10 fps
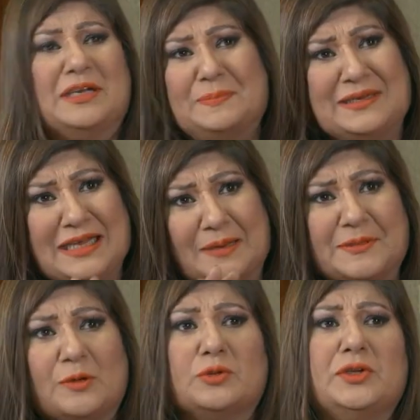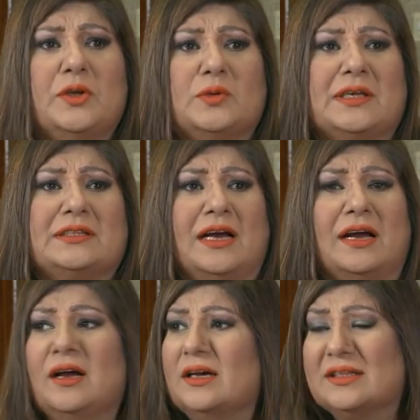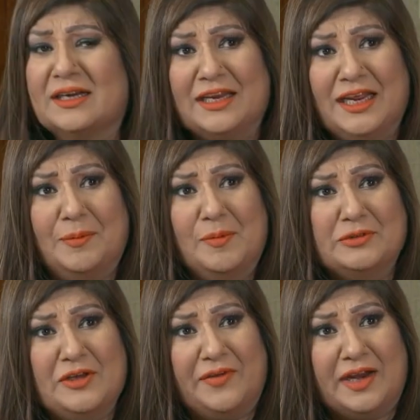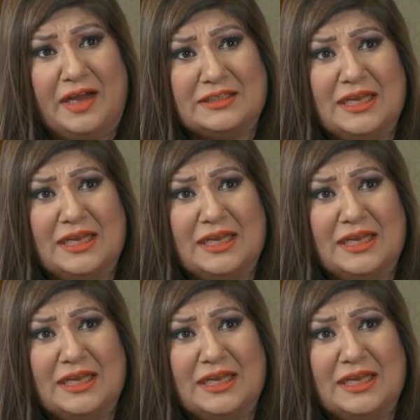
बस बस आपसे कुछ नहीं हो सकता तकरीर भी मुझे फरहाद